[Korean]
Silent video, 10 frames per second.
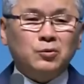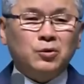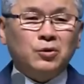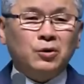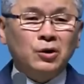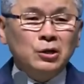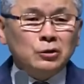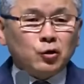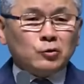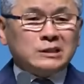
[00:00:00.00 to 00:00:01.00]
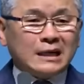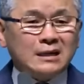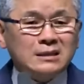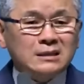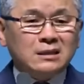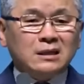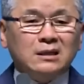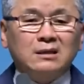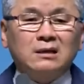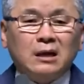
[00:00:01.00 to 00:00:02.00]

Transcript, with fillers: 거하고 존재가 흔들리는